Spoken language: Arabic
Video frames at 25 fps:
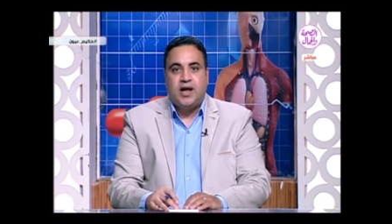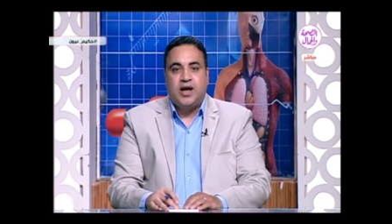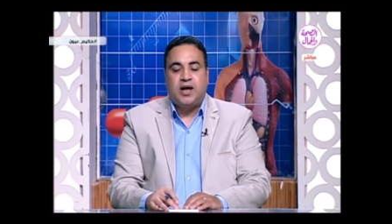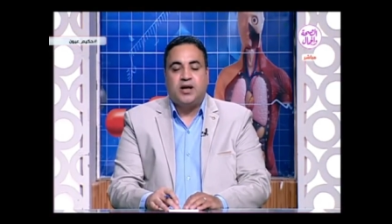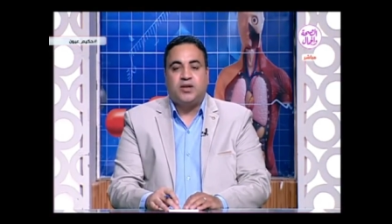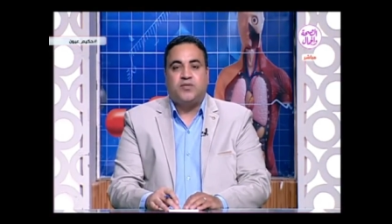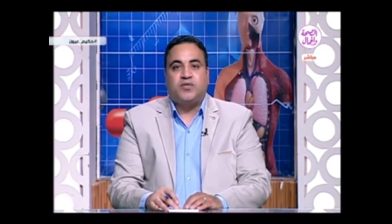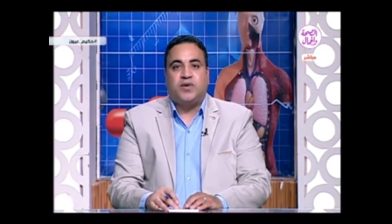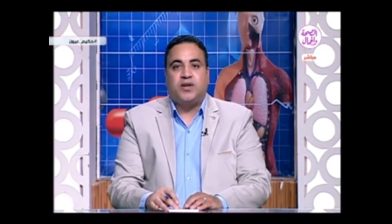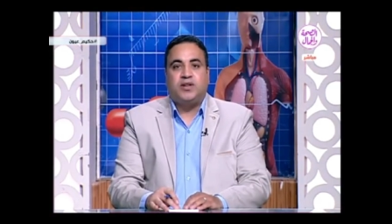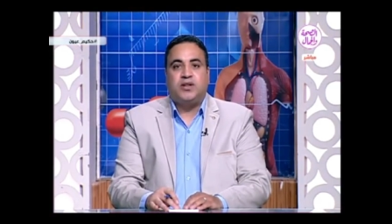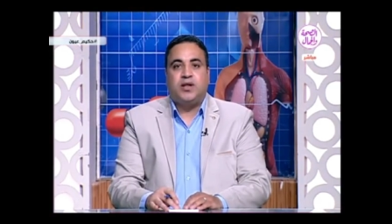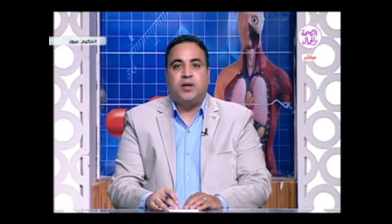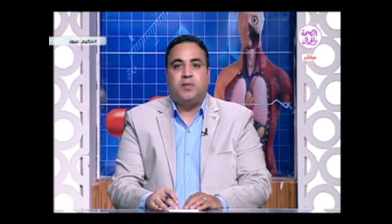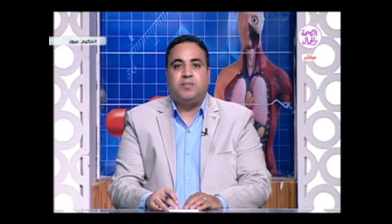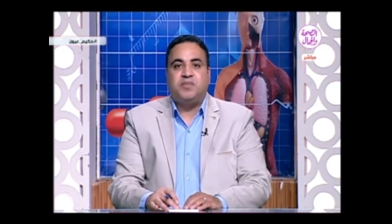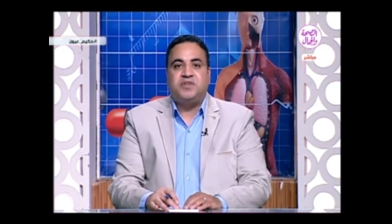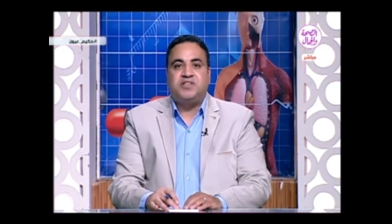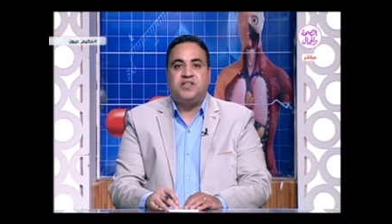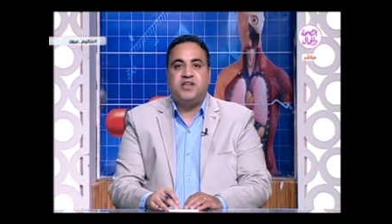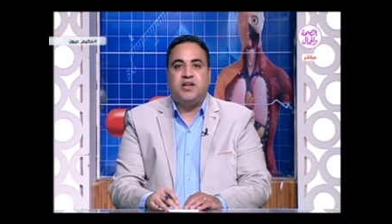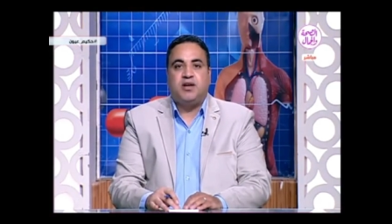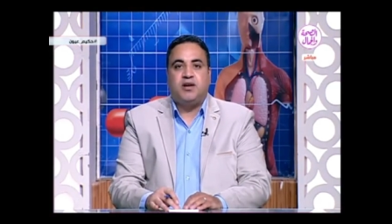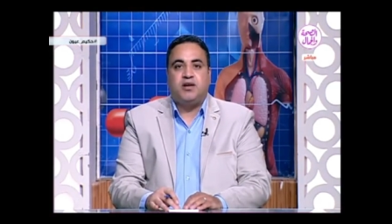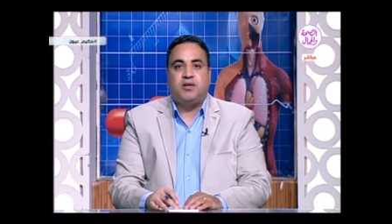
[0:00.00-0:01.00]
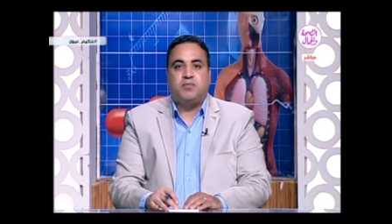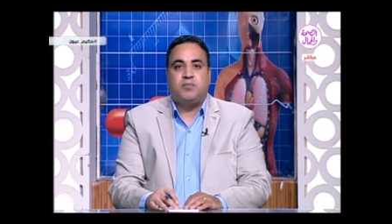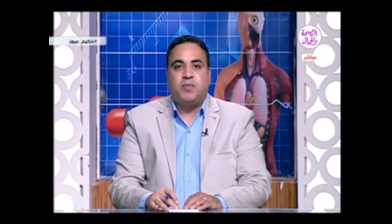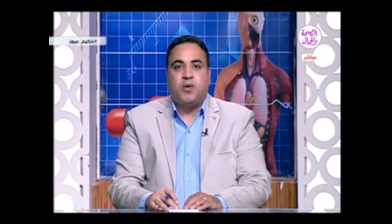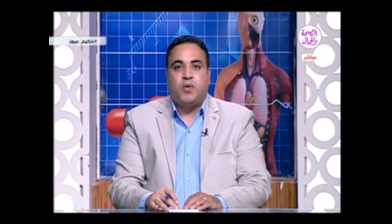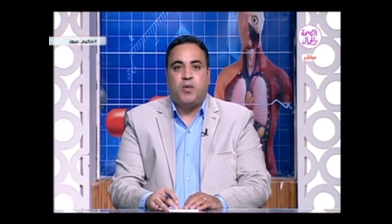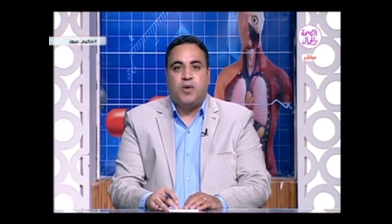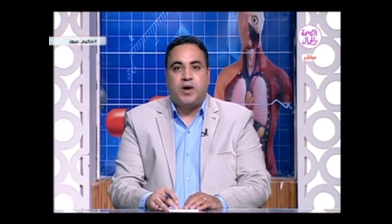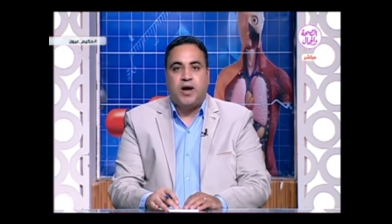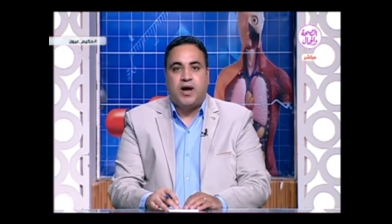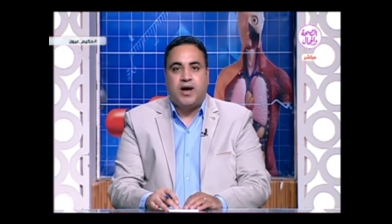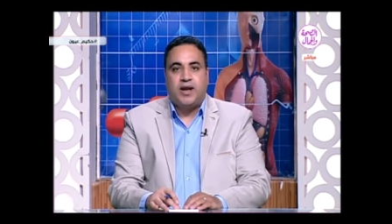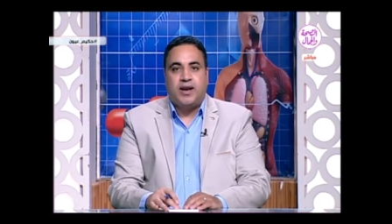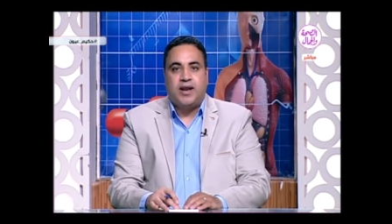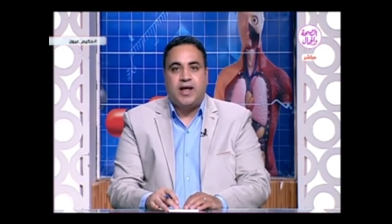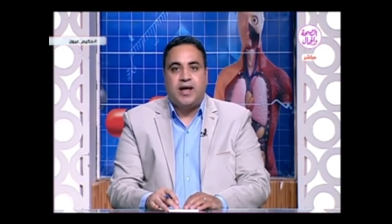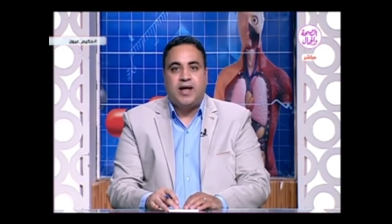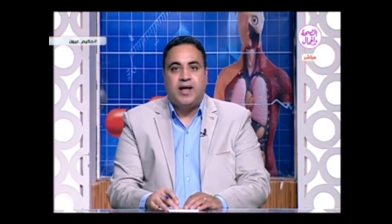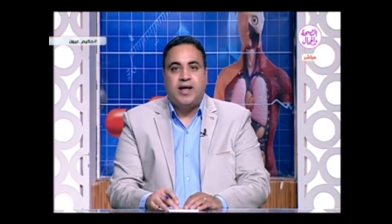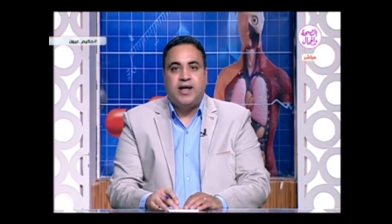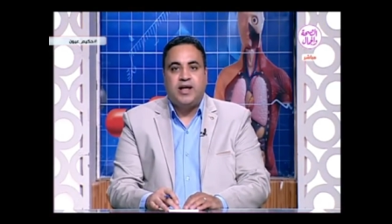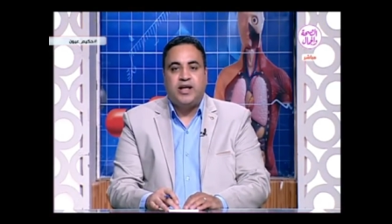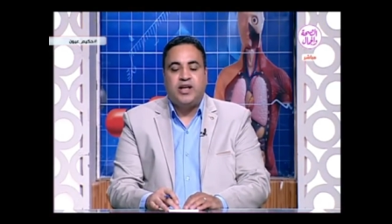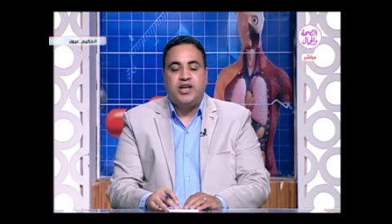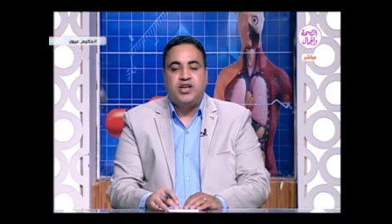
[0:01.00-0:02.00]
اتفضل بزيارة موقعنا
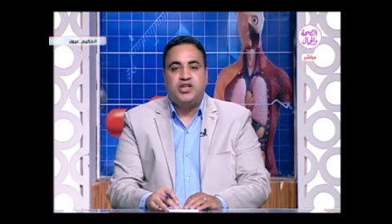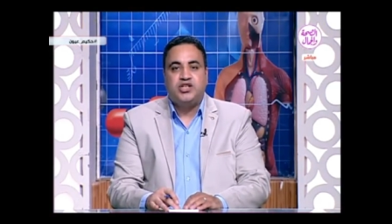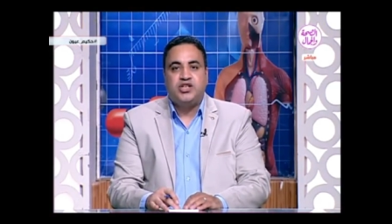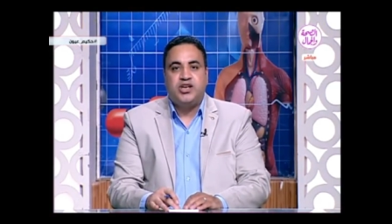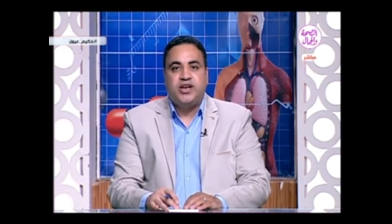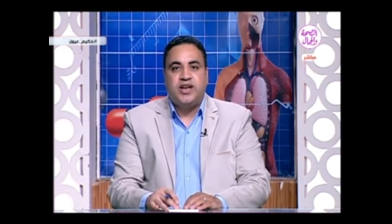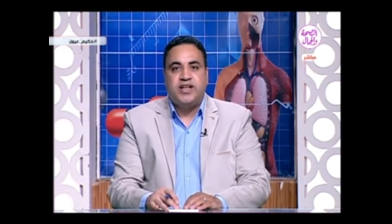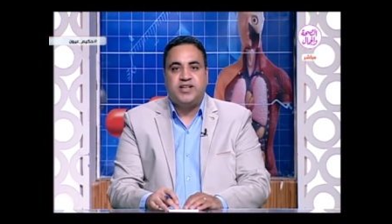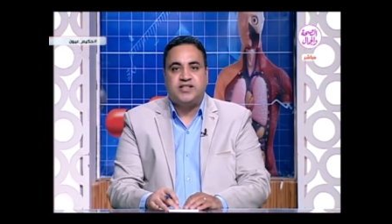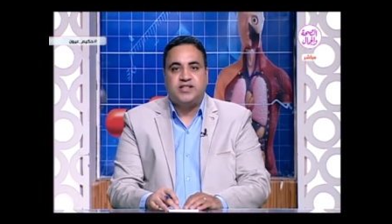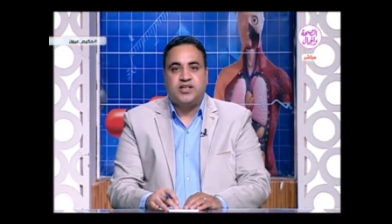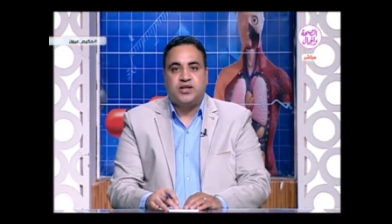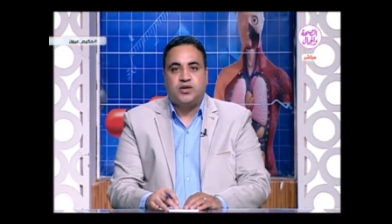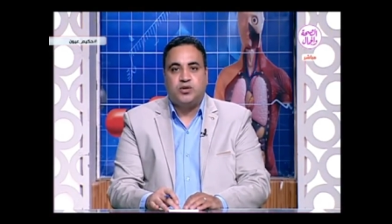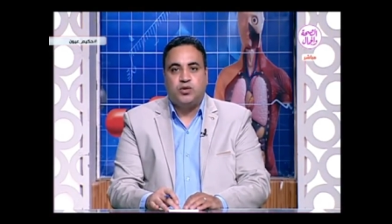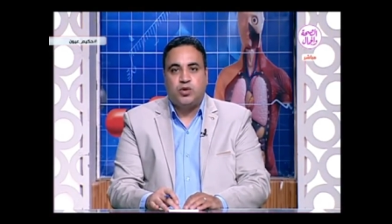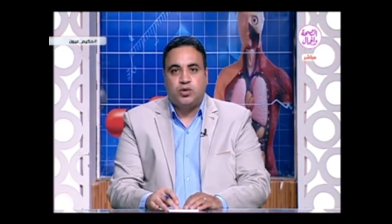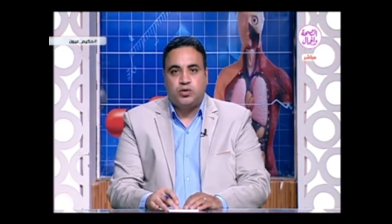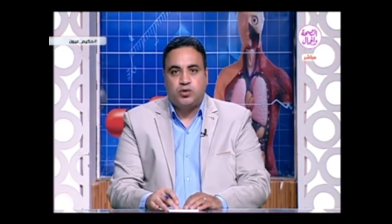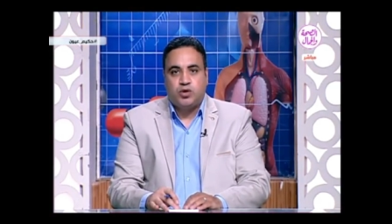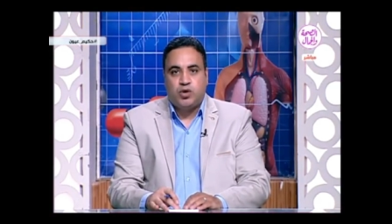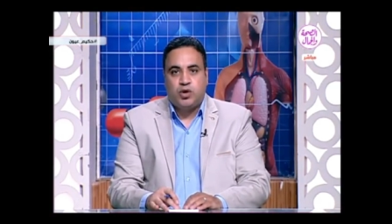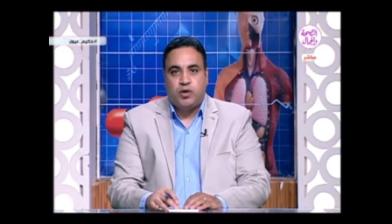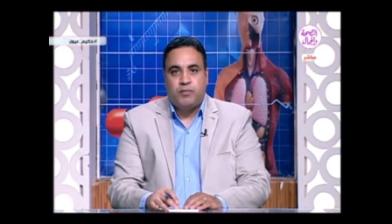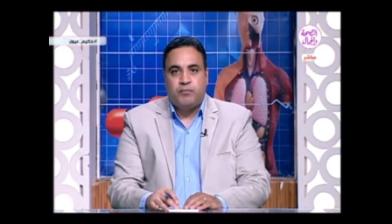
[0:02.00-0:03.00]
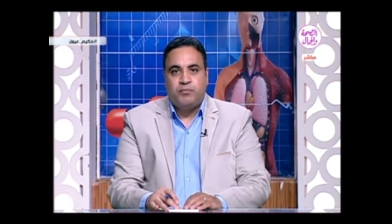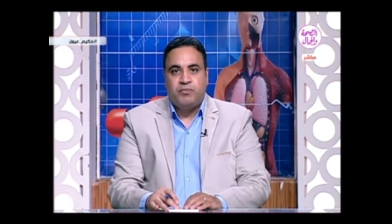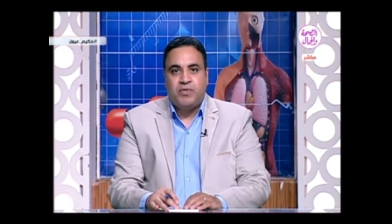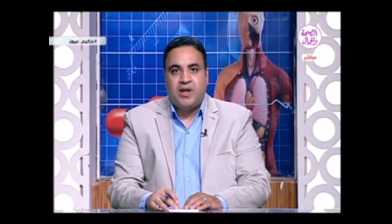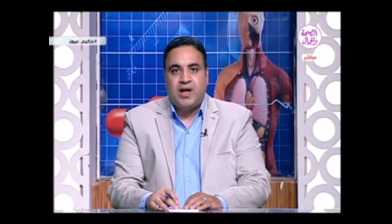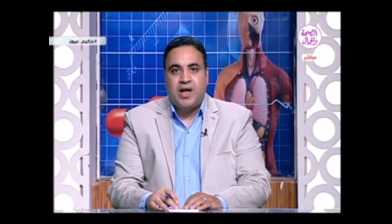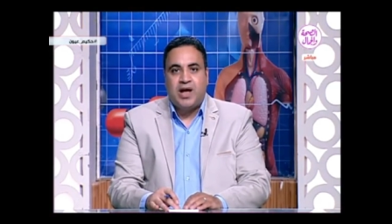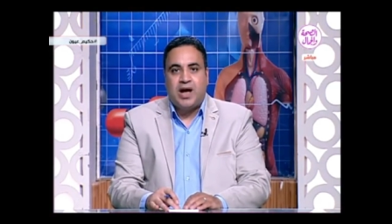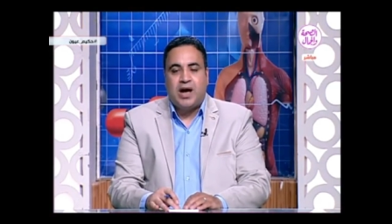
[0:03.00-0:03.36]
ايجيليزك e دوت كوم